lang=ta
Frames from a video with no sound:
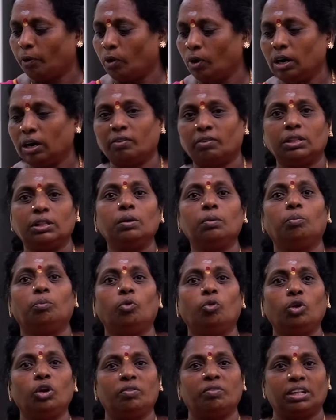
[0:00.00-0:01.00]
பொருளுக்கு வந்து
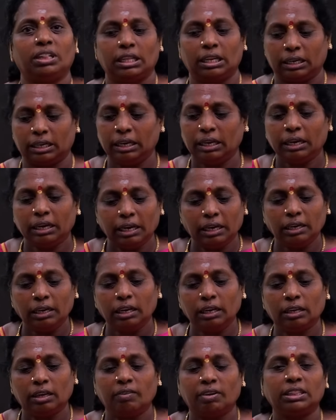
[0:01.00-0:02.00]
மூடி வந்திருக்கு
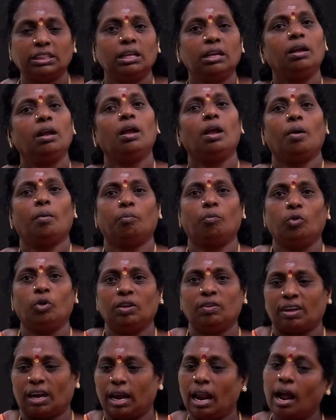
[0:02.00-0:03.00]
ரெண்டுக்கு வந்து
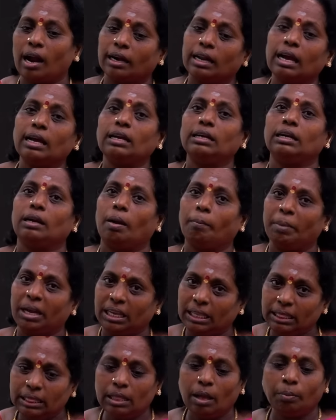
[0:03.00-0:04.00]
மூடி வரல ஆனால் நம்ம
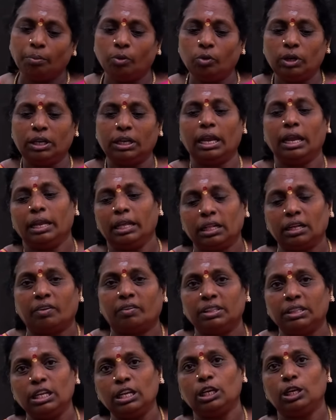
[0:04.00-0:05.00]
இந்த மூடியே இதுக்கு
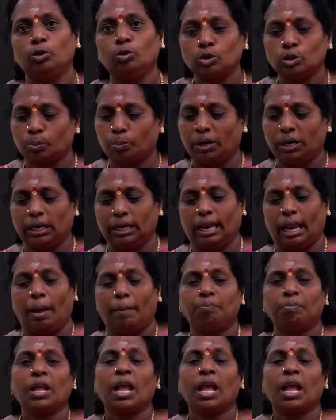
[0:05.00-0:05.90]
வந்து யூஸ் பண்ணிக்கலாம்